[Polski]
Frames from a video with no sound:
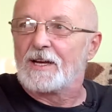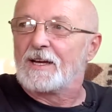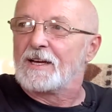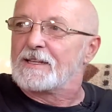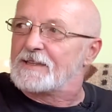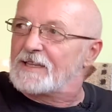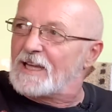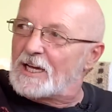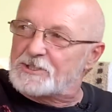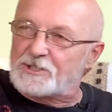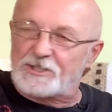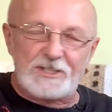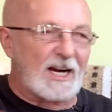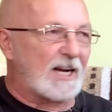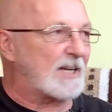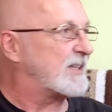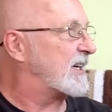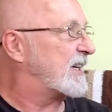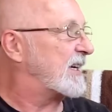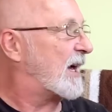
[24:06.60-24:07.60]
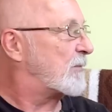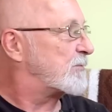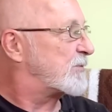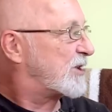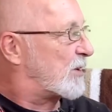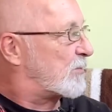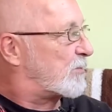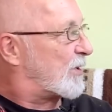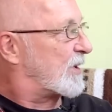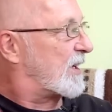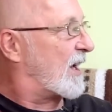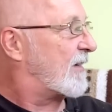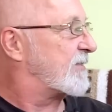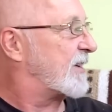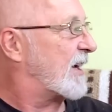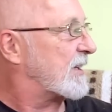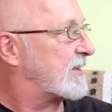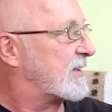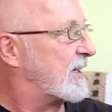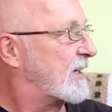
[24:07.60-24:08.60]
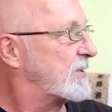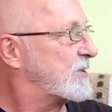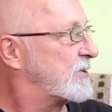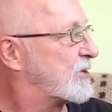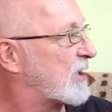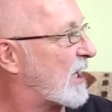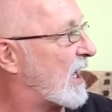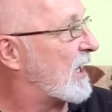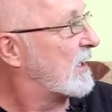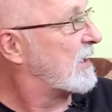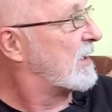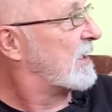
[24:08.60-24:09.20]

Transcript: Na ścianie nam się pojawia tęcza,